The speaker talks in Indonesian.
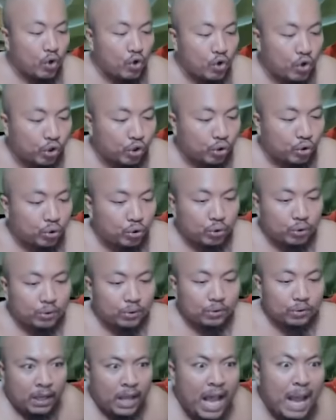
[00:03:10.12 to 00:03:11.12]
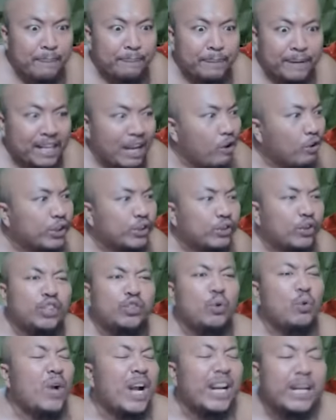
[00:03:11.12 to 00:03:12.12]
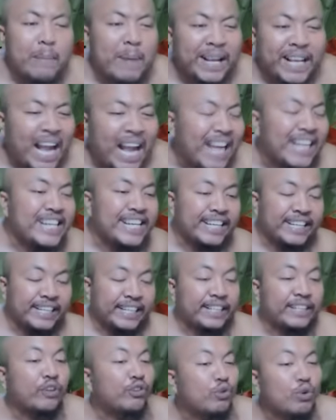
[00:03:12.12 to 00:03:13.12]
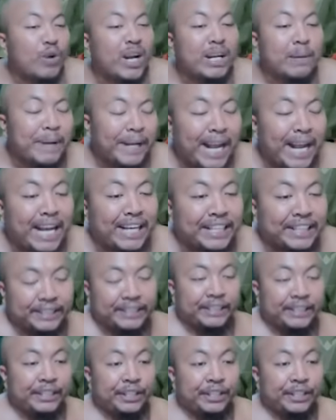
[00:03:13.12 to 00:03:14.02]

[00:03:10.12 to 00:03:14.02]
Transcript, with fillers: longor. Apa kau? Kau tuh gak ada mekanik. Kau tuh gak ada mekanik.